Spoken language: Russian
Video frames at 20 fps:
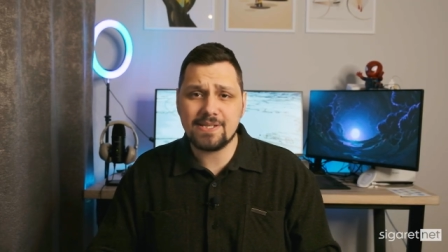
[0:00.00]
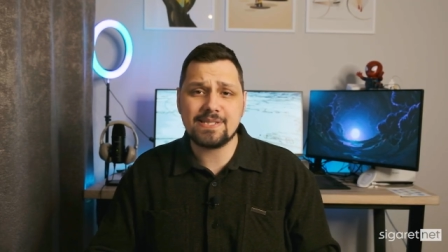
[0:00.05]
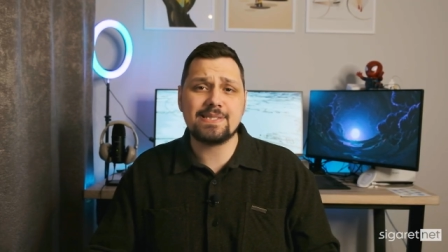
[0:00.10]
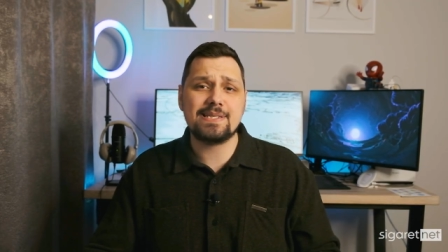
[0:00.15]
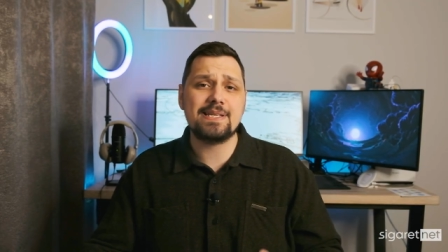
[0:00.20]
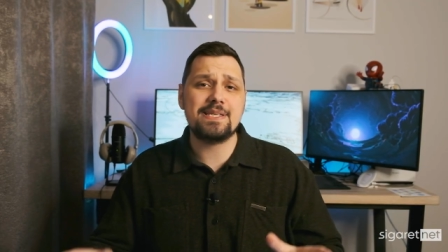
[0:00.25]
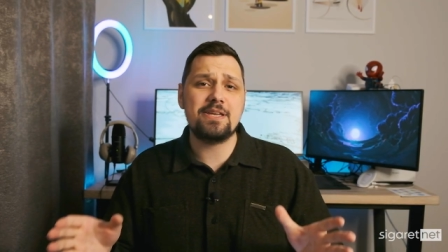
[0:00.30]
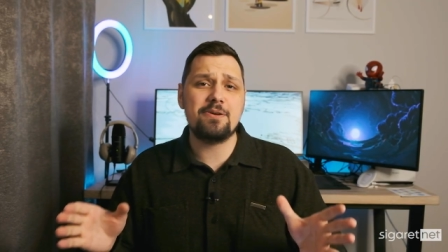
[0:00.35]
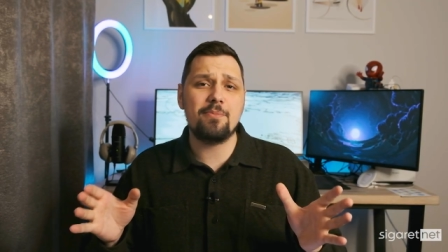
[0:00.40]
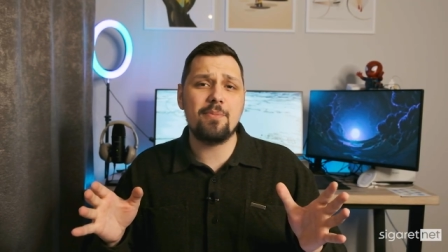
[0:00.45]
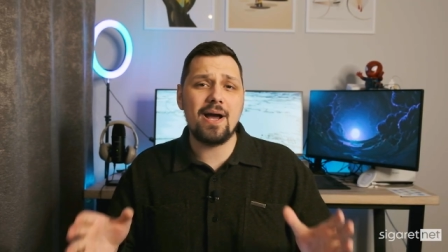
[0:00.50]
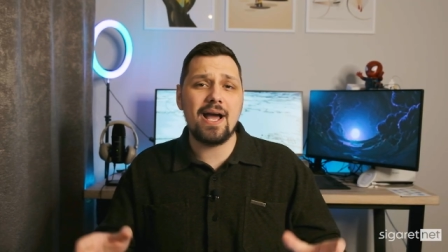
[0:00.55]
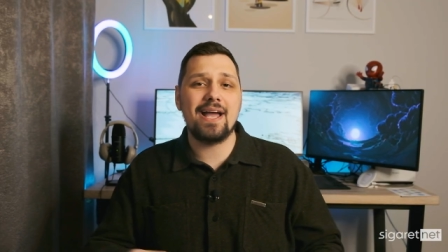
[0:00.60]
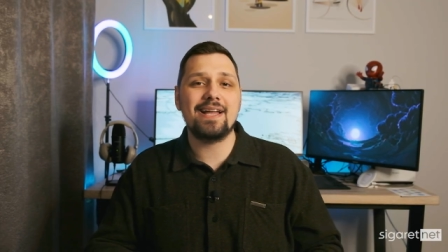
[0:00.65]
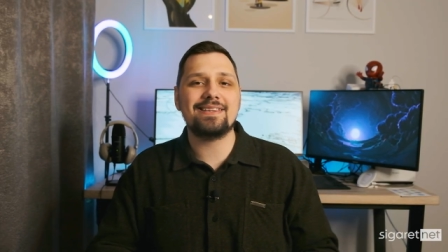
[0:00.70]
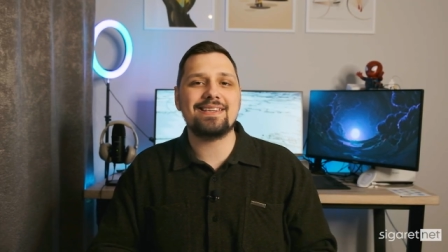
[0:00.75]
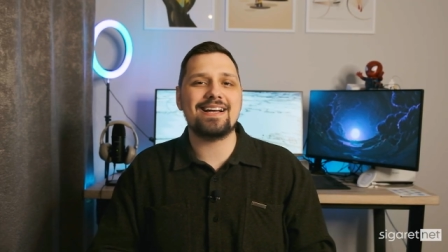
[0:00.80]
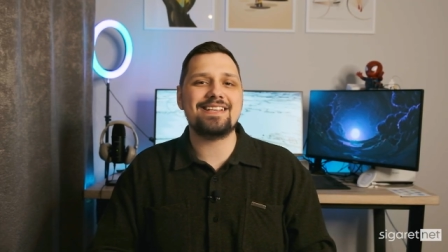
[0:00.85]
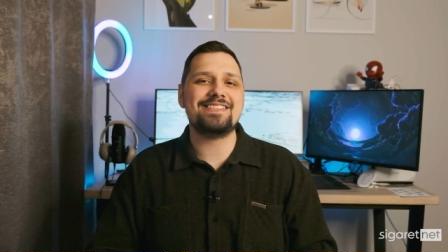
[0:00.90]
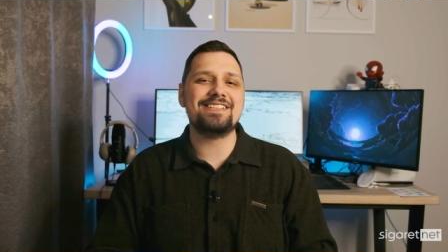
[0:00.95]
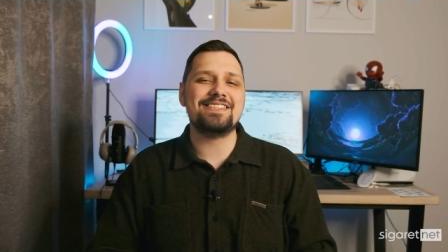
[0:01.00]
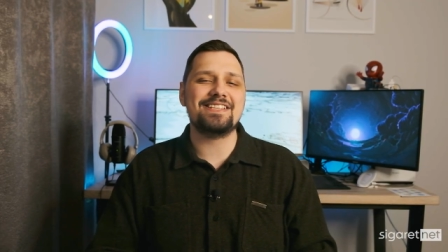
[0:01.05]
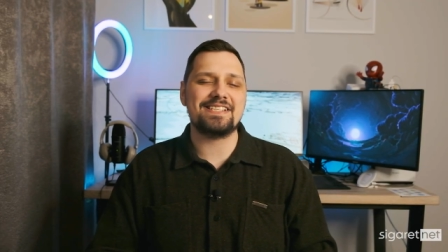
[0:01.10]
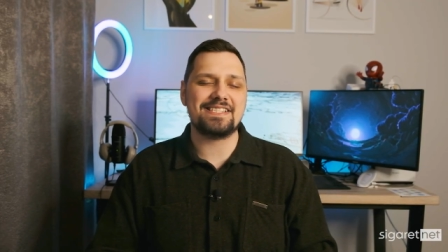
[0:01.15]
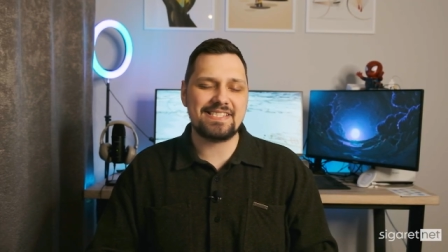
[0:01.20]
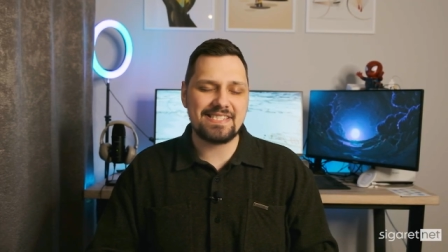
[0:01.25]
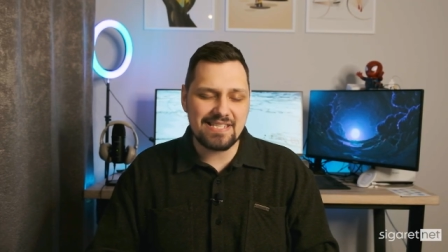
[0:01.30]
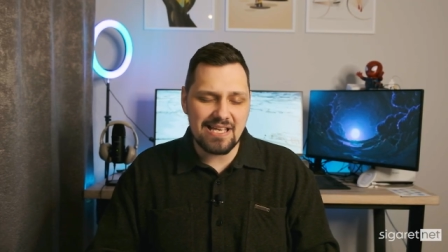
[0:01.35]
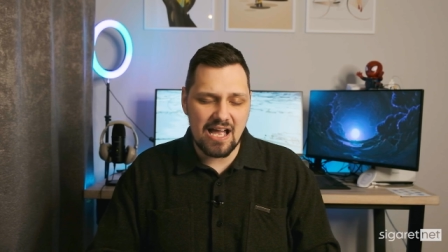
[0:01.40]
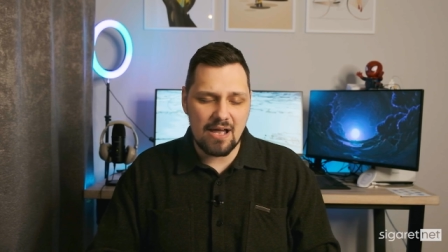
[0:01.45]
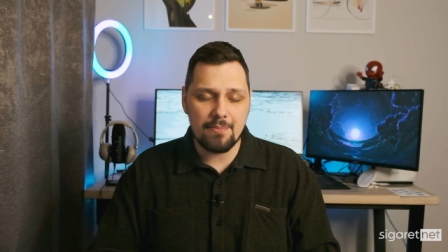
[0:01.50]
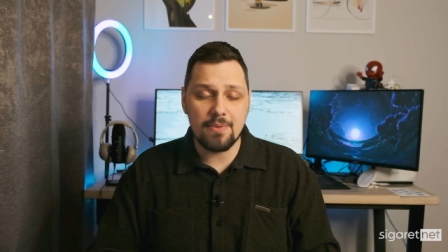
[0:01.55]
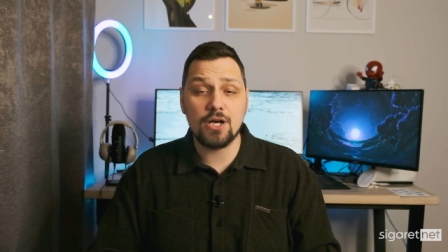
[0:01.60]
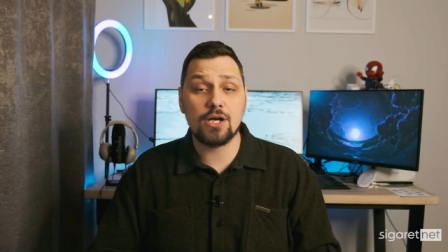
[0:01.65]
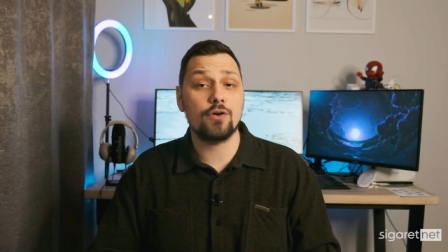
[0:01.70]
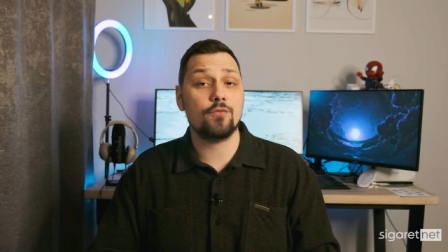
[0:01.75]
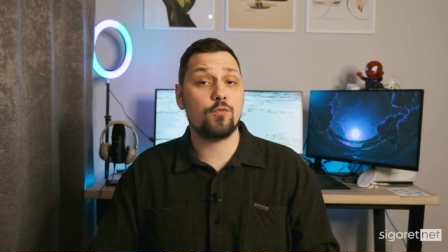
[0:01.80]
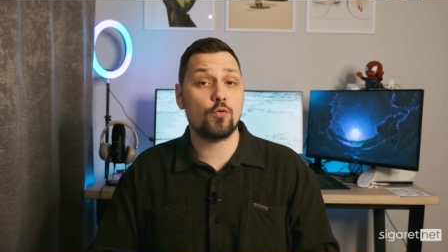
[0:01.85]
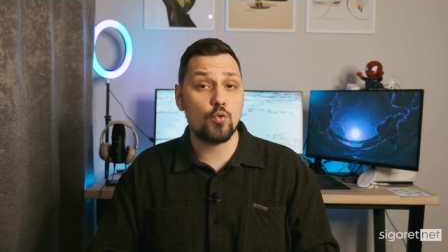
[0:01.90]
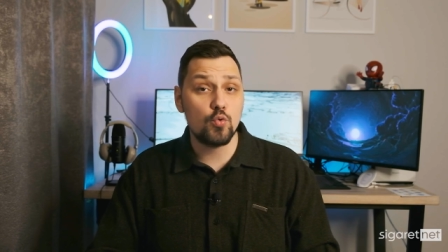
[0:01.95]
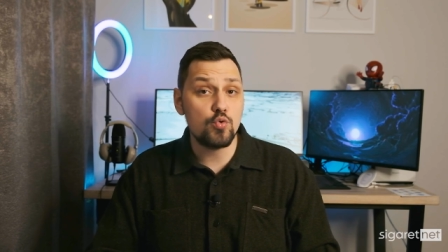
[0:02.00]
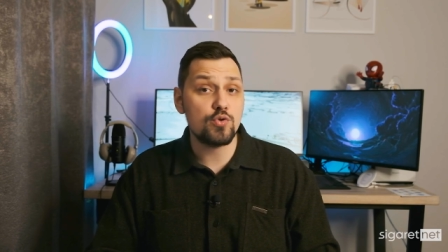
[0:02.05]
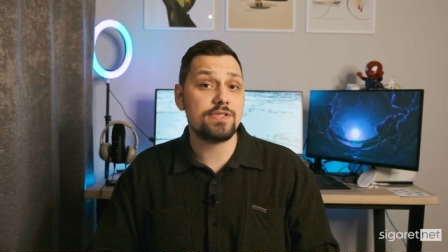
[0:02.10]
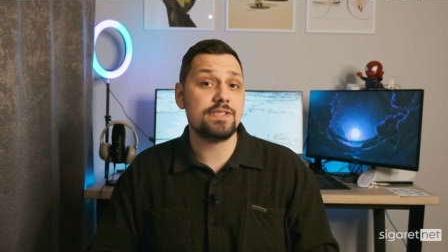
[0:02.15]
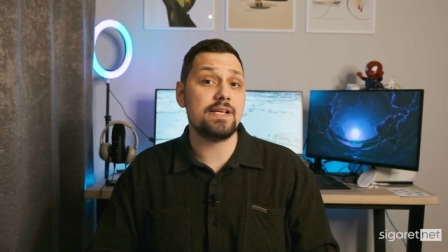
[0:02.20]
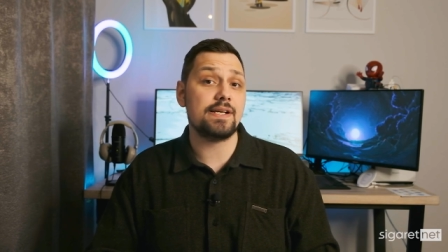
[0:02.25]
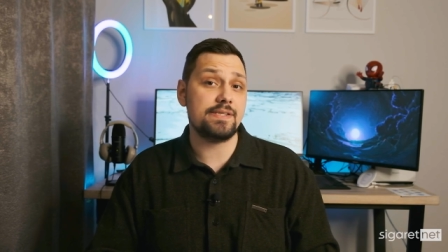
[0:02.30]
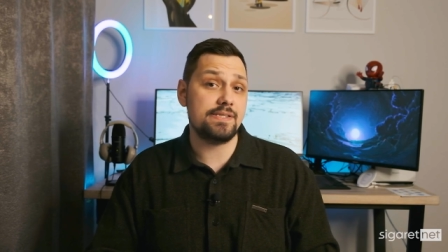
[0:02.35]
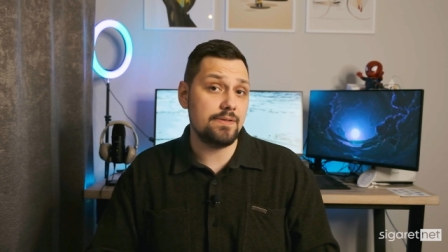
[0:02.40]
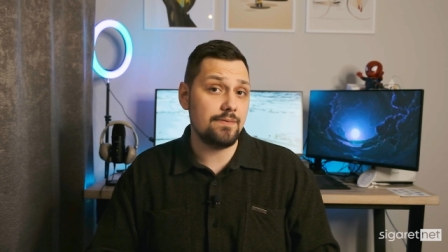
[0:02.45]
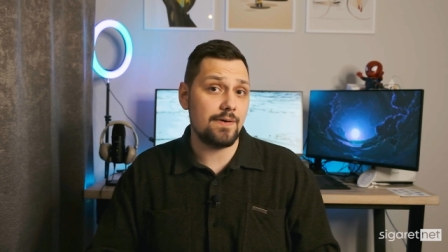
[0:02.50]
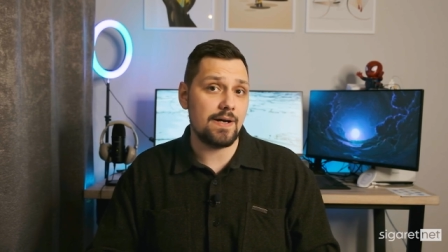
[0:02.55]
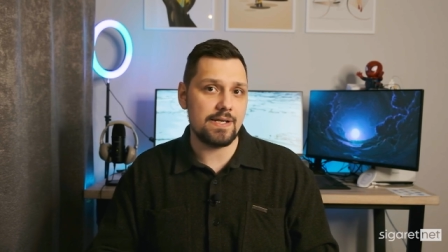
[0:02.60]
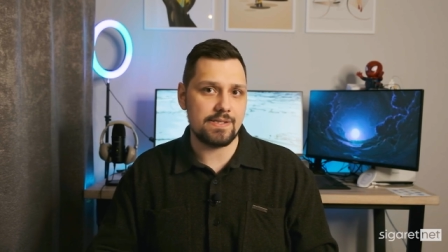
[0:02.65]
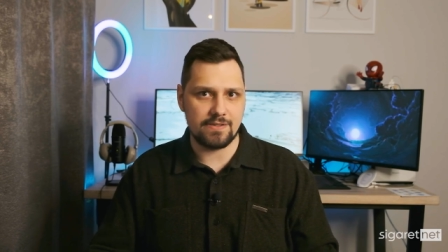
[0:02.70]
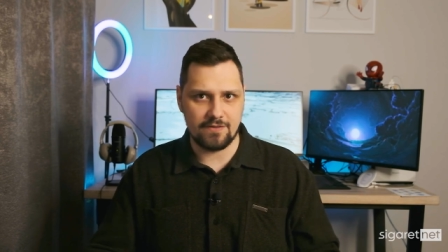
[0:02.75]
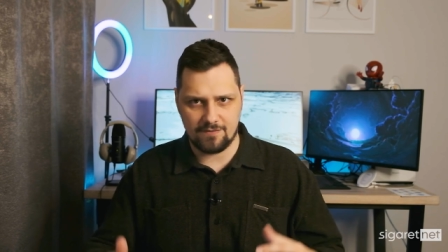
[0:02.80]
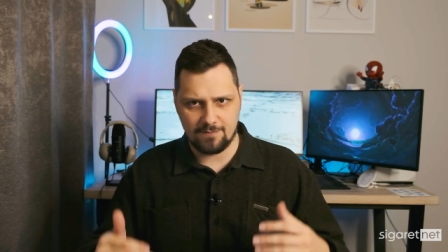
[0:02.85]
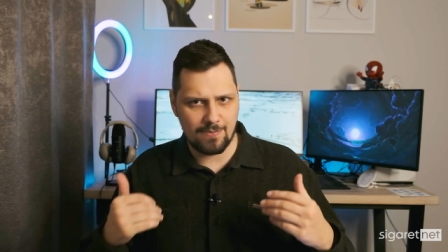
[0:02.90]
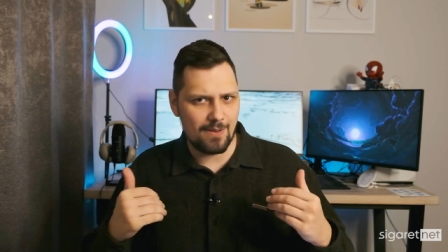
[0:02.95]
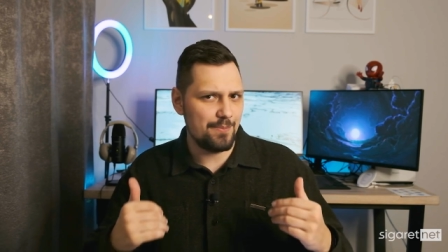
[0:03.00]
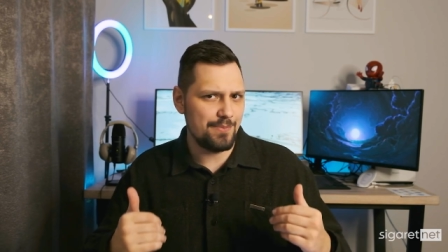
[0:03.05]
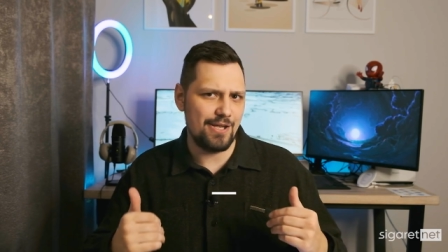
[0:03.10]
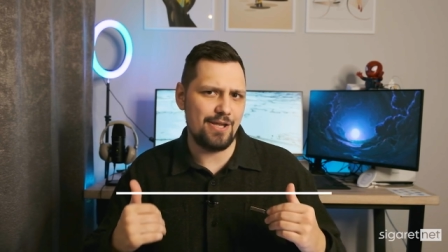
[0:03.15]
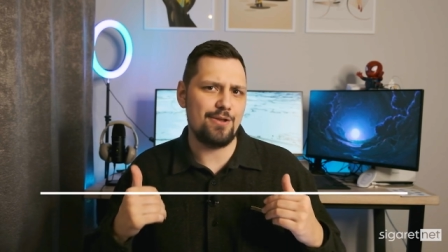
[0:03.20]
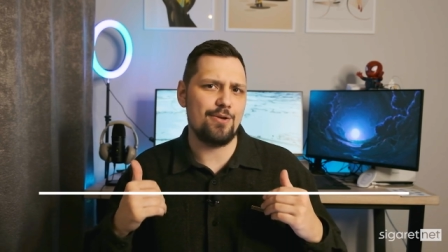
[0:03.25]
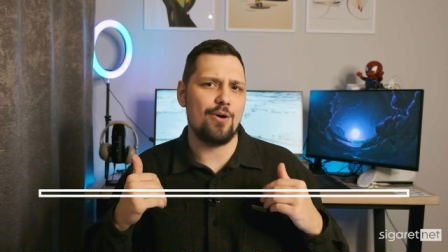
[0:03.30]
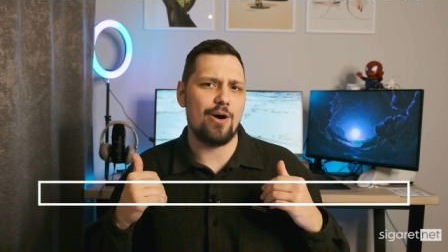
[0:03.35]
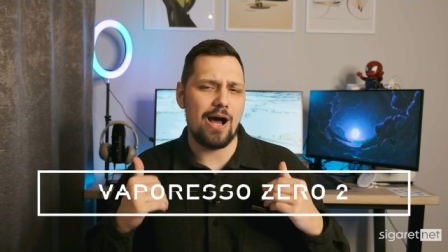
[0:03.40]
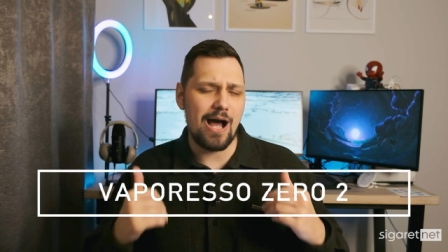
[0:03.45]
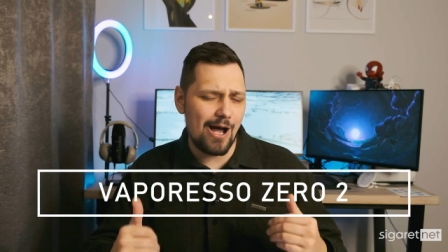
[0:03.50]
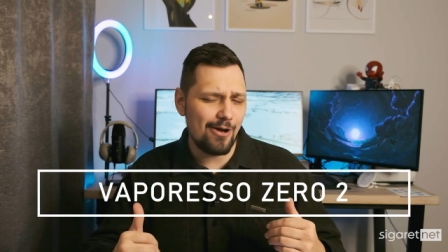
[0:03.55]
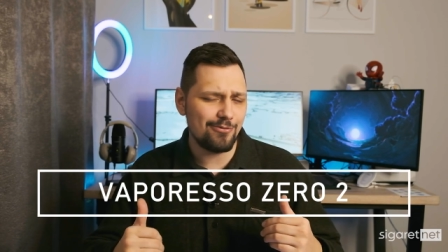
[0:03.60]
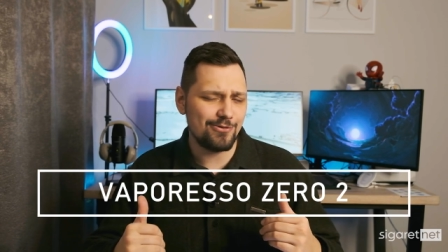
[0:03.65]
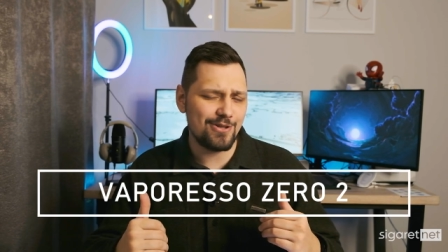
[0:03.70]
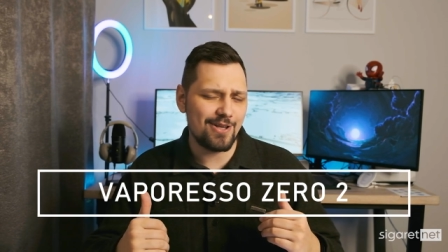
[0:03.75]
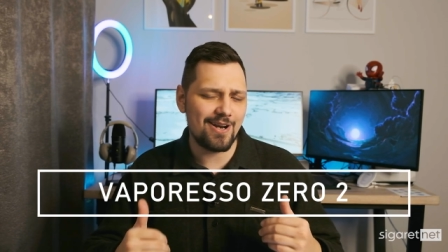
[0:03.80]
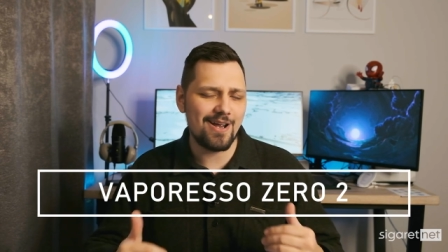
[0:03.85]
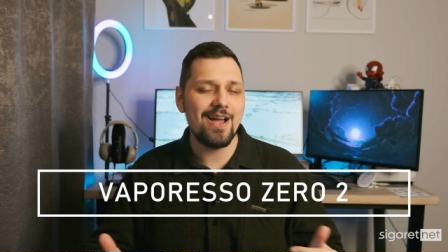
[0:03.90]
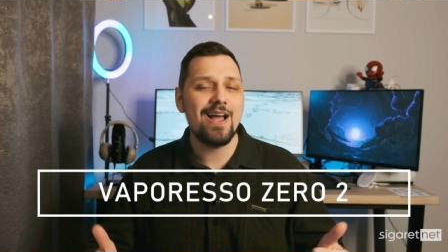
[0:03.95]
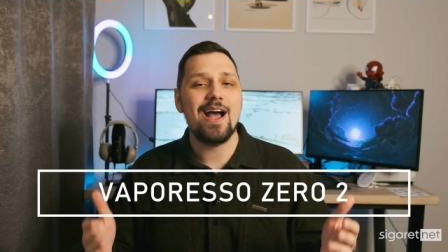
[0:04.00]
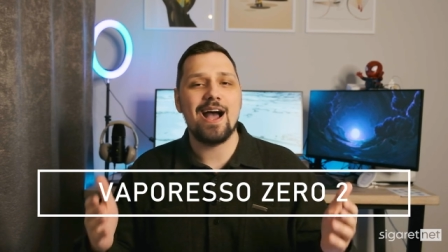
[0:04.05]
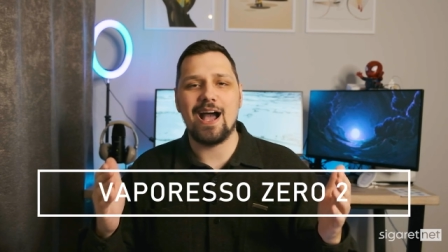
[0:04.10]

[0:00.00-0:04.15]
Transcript: занимает один из самых вкусных девайсов, по мнению автора,